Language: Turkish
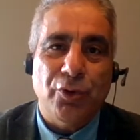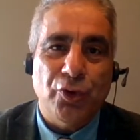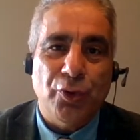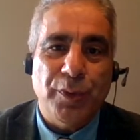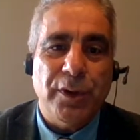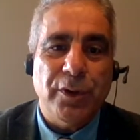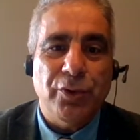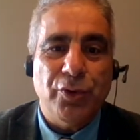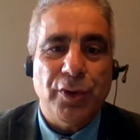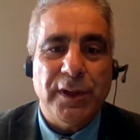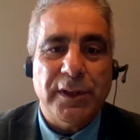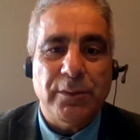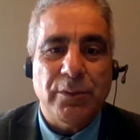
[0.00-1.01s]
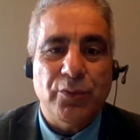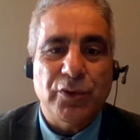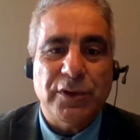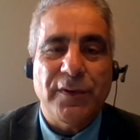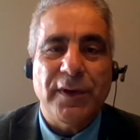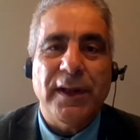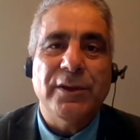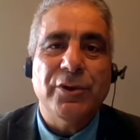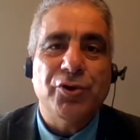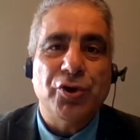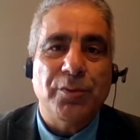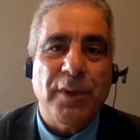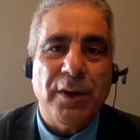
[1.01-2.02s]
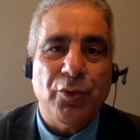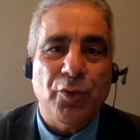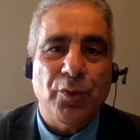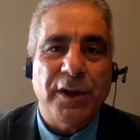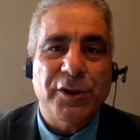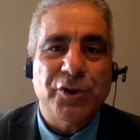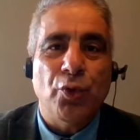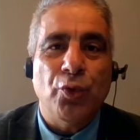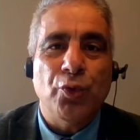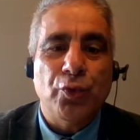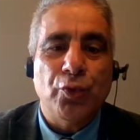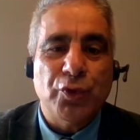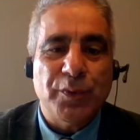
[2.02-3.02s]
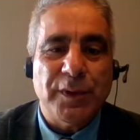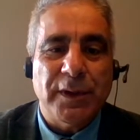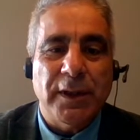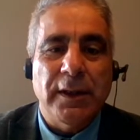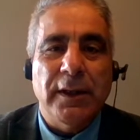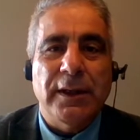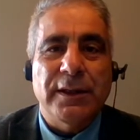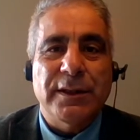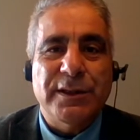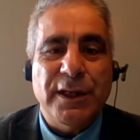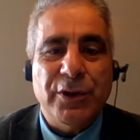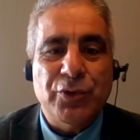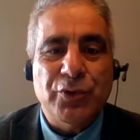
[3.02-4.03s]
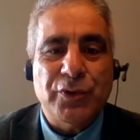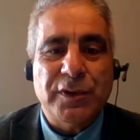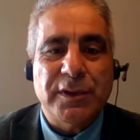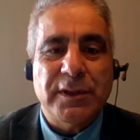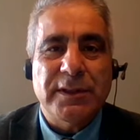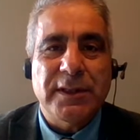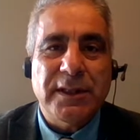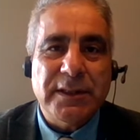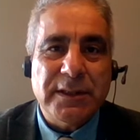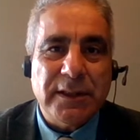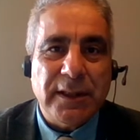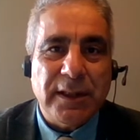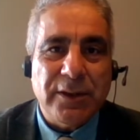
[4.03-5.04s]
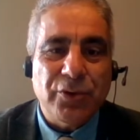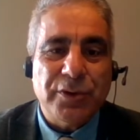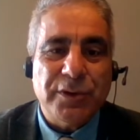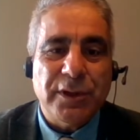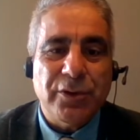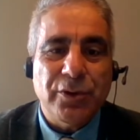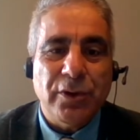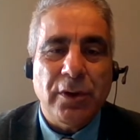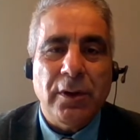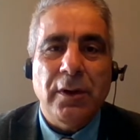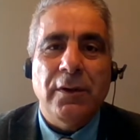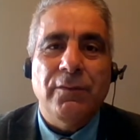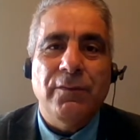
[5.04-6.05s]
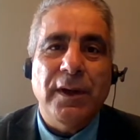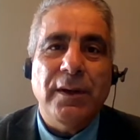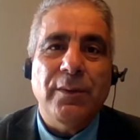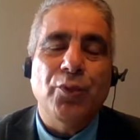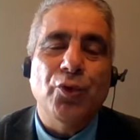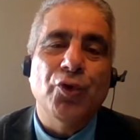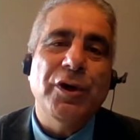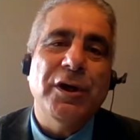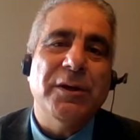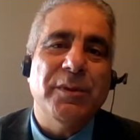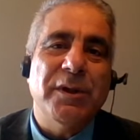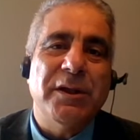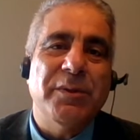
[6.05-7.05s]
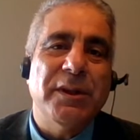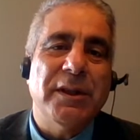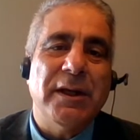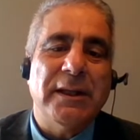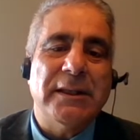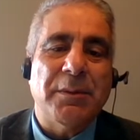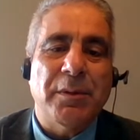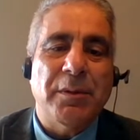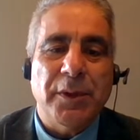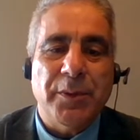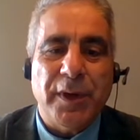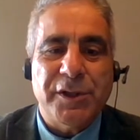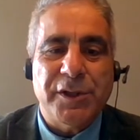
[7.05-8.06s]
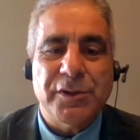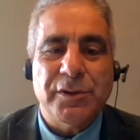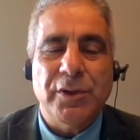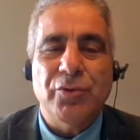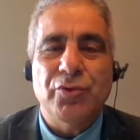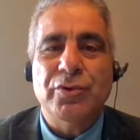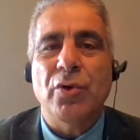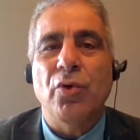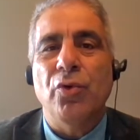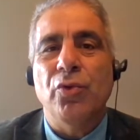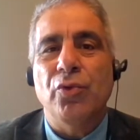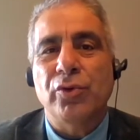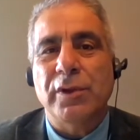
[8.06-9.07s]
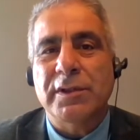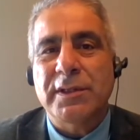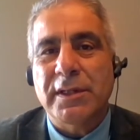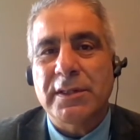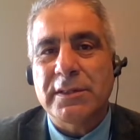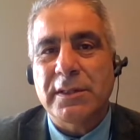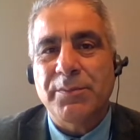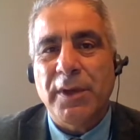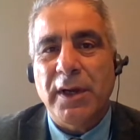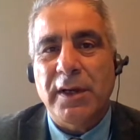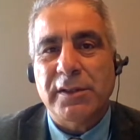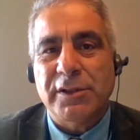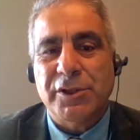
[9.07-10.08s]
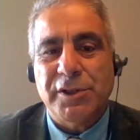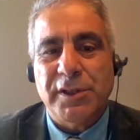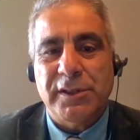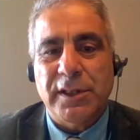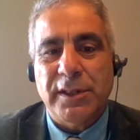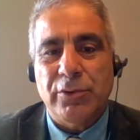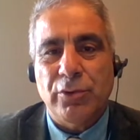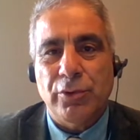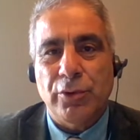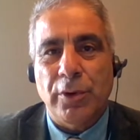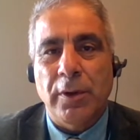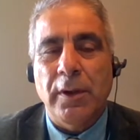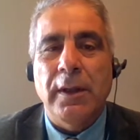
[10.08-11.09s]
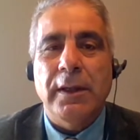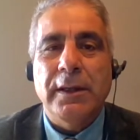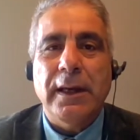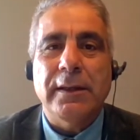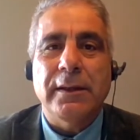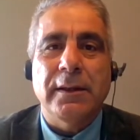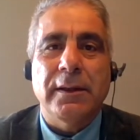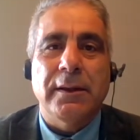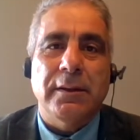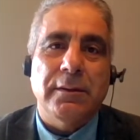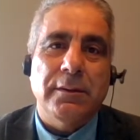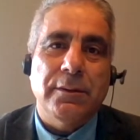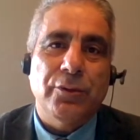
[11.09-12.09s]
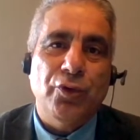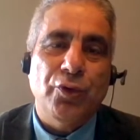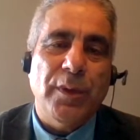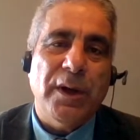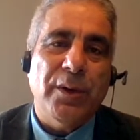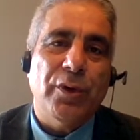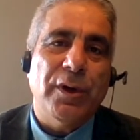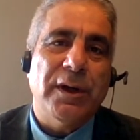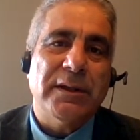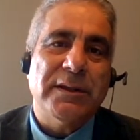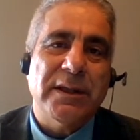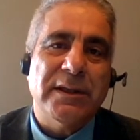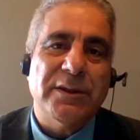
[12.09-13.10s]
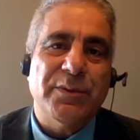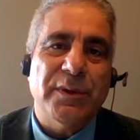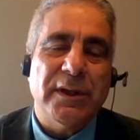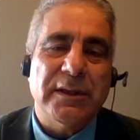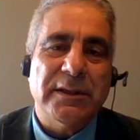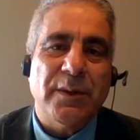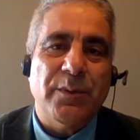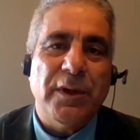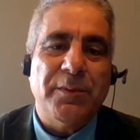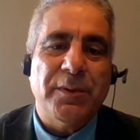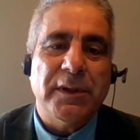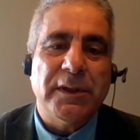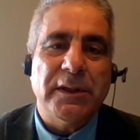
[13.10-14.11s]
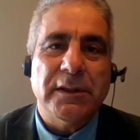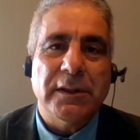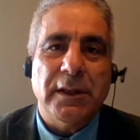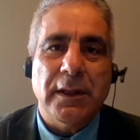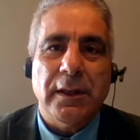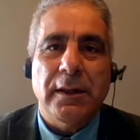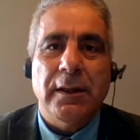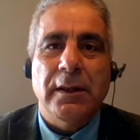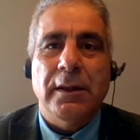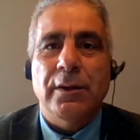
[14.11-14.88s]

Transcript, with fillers: ekonomi yönetimi bu sefer en düşük memur maaşı 19 bin 848 liraya yükseliyor ve bunu 22 bin liraya tamamlamak için de %10.8'lik bir artış yeterli oluyor. Yani e, tüm memurlara 8 bin lira zam yapıldığında